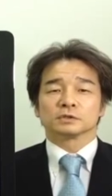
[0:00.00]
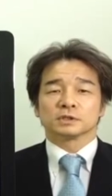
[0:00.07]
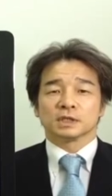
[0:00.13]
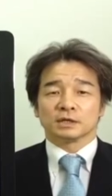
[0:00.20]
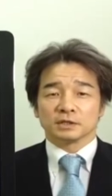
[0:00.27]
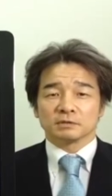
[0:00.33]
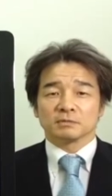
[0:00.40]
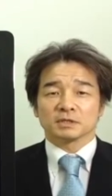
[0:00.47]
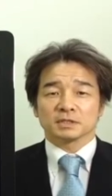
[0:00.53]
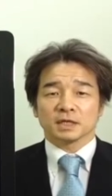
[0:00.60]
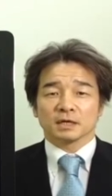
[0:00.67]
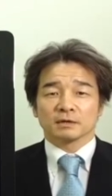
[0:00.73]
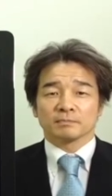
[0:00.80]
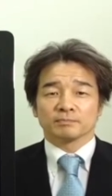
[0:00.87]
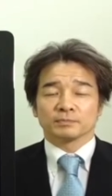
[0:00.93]
貫きまし
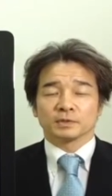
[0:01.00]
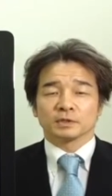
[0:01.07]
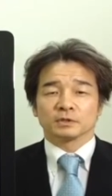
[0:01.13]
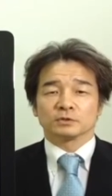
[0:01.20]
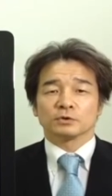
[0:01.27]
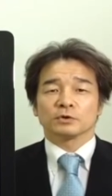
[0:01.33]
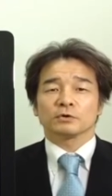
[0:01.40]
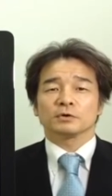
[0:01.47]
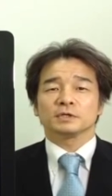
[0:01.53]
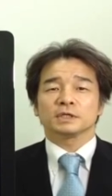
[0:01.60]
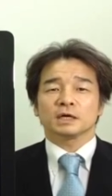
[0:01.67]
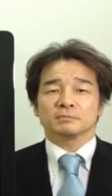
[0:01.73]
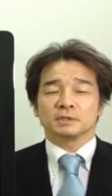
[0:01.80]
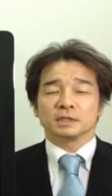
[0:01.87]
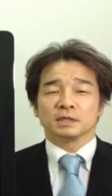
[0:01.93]
たそれを
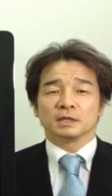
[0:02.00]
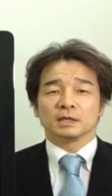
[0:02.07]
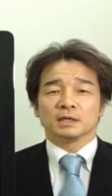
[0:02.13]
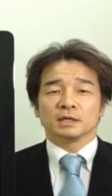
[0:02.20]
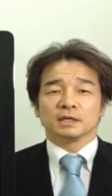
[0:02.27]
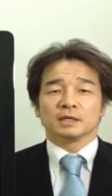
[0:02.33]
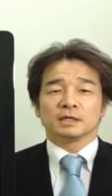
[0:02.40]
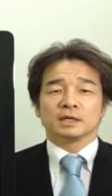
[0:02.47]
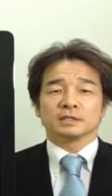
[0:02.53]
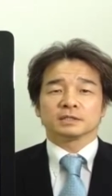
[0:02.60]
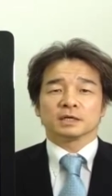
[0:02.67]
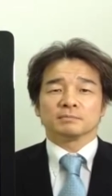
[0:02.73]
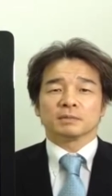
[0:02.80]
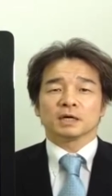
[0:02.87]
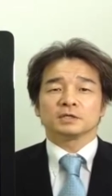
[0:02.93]
痛み現
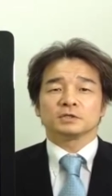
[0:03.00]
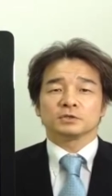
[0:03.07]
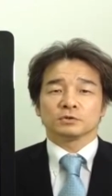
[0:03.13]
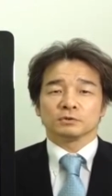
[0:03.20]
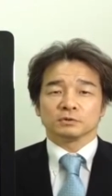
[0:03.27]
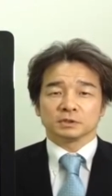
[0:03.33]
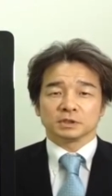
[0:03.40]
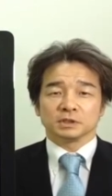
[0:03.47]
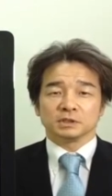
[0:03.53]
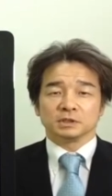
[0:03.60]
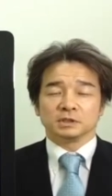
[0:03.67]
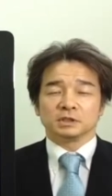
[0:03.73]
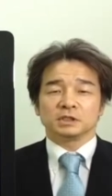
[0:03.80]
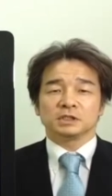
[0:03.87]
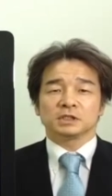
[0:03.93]
在毎生時
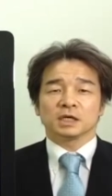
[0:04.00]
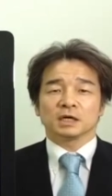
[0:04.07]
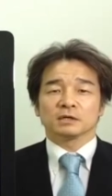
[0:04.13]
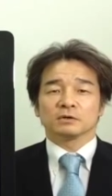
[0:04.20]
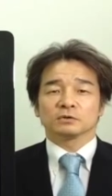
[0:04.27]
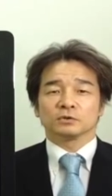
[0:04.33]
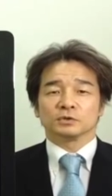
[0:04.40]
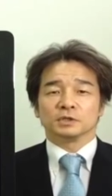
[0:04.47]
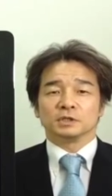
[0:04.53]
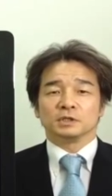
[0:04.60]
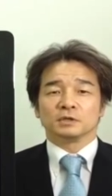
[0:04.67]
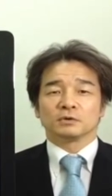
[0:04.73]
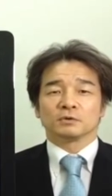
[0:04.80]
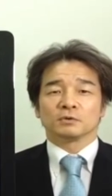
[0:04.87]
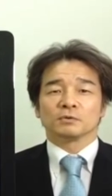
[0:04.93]
1時間ごと
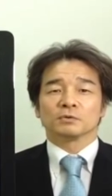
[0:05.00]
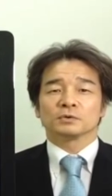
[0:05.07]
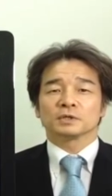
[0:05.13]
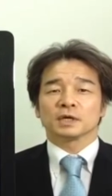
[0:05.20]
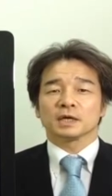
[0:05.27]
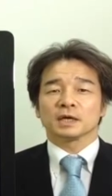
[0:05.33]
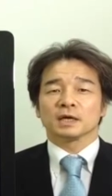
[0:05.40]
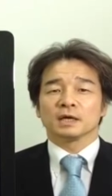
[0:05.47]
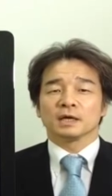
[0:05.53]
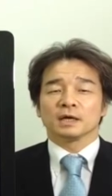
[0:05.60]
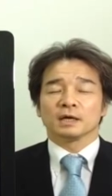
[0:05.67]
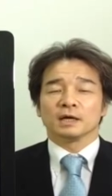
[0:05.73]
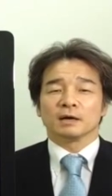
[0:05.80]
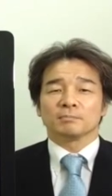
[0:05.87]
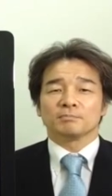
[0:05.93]
にここで
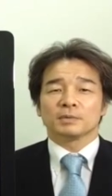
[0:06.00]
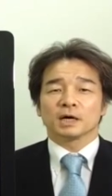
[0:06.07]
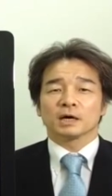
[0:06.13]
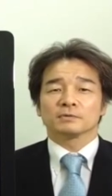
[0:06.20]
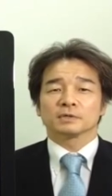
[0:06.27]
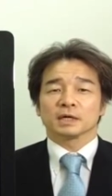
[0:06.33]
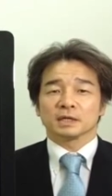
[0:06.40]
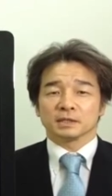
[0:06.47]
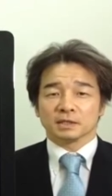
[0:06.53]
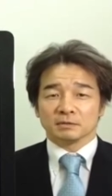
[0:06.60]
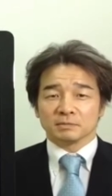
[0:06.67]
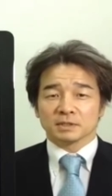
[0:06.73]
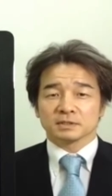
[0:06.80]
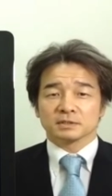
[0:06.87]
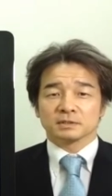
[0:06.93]
ラッパが吹かれてい
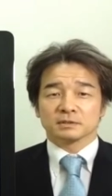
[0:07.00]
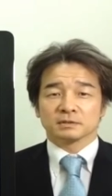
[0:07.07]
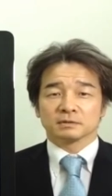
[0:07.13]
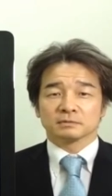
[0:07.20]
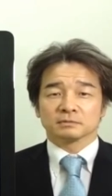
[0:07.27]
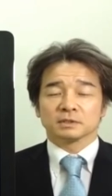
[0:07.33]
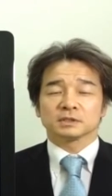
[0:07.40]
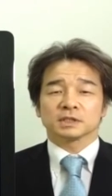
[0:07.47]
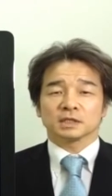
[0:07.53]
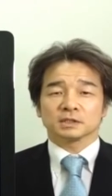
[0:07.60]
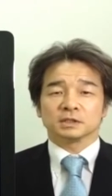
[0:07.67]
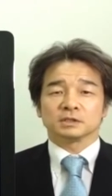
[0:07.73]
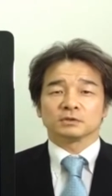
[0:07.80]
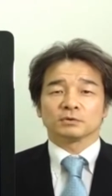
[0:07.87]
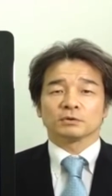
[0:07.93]
ますしか
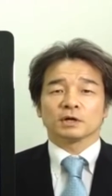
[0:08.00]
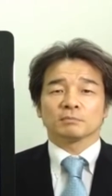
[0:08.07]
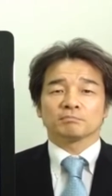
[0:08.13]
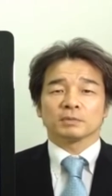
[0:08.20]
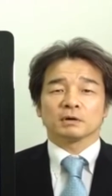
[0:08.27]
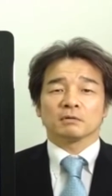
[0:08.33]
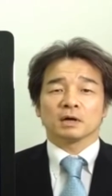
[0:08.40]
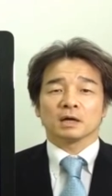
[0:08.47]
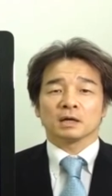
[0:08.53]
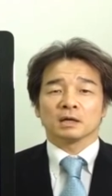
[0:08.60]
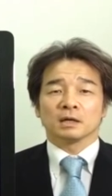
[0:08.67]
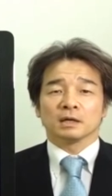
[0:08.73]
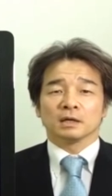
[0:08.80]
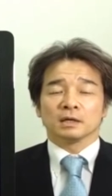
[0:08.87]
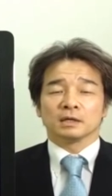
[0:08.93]
しそのラッパは
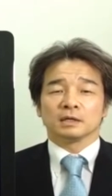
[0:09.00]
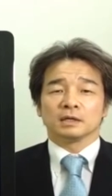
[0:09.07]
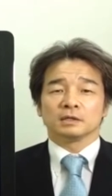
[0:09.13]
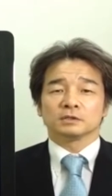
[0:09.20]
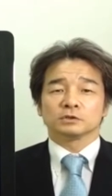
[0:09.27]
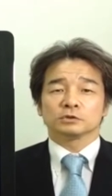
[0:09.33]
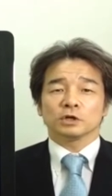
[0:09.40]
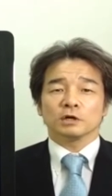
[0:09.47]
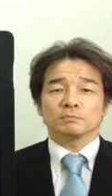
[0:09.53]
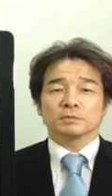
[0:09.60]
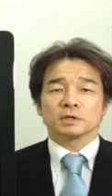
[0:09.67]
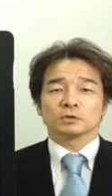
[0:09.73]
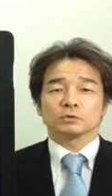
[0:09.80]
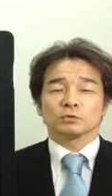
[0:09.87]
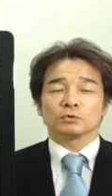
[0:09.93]
中途半
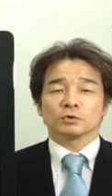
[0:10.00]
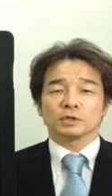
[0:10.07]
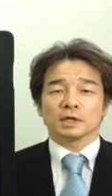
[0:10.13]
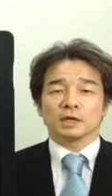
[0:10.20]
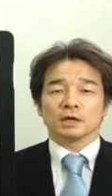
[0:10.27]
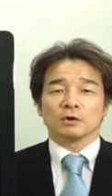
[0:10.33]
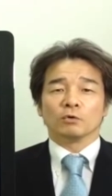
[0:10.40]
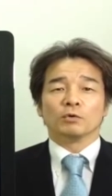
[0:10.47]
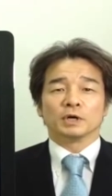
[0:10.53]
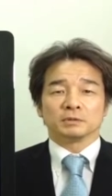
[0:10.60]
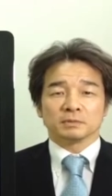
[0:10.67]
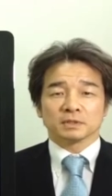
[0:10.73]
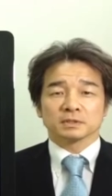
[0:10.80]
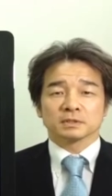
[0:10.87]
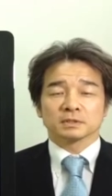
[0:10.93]
端なところで終わり
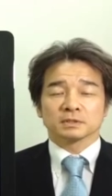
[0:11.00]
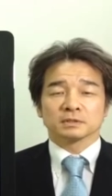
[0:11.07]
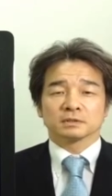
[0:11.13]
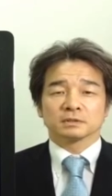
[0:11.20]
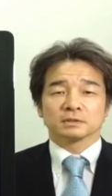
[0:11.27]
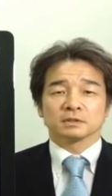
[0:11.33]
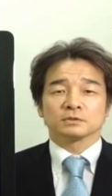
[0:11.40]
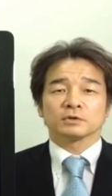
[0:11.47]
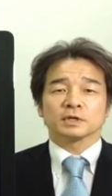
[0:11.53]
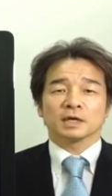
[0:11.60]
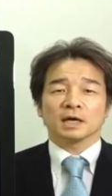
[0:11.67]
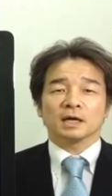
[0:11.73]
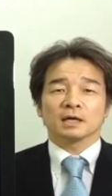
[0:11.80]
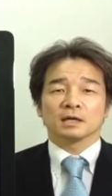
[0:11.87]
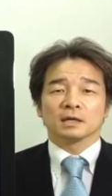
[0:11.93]
ますそれ
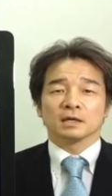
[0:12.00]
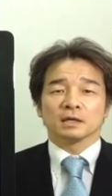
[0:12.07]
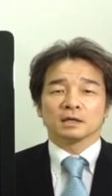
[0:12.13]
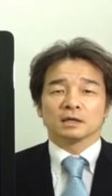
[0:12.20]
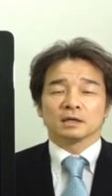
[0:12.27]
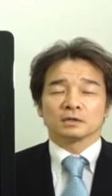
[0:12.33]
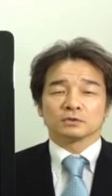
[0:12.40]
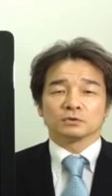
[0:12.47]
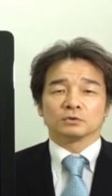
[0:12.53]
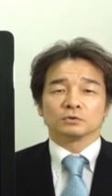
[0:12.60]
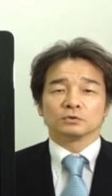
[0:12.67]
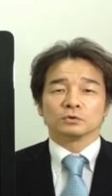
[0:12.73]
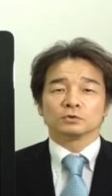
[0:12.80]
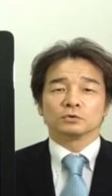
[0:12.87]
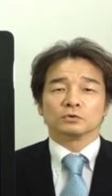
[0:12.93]
がそ
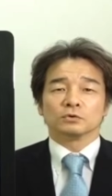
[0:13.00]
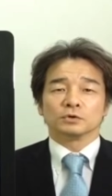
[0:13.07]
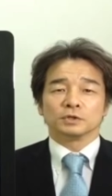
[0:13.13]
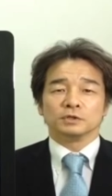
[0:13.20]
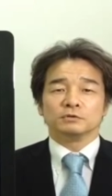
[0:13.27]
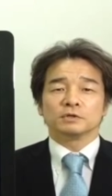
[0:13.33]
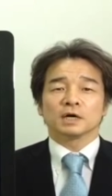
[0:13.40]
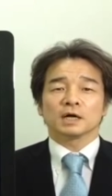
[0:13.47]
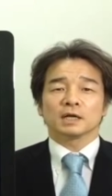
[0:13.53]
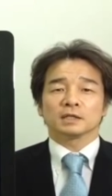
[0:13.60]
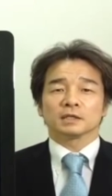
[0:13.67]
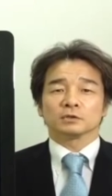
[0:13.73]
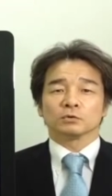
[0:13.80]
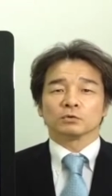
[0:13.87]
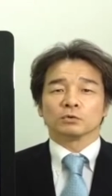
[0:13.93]
の喉を射抜かれ
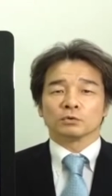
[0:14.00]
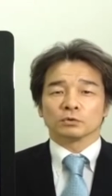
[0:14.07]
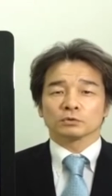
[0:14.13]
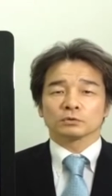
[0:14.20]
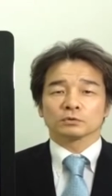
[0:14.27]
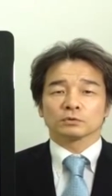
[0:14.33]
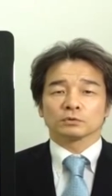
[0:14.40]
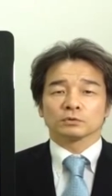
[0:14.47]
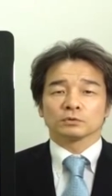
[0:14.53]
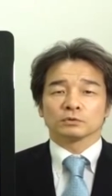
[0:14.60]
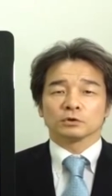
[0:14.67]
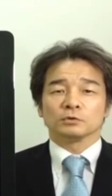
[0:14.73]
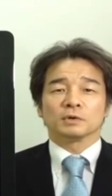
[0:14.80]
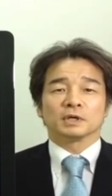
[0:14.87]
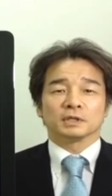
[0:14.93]
たところ
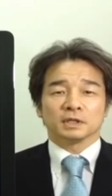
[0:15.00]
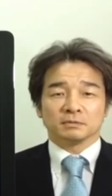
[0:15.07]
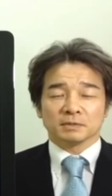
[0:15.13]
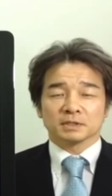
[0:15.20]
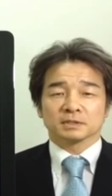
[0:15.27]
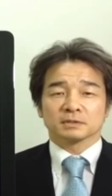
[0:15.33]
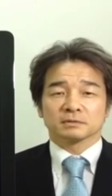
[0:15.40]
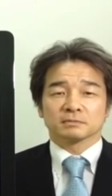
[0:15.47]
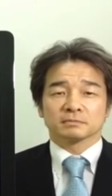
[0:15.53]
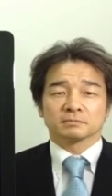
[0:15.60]
と言われています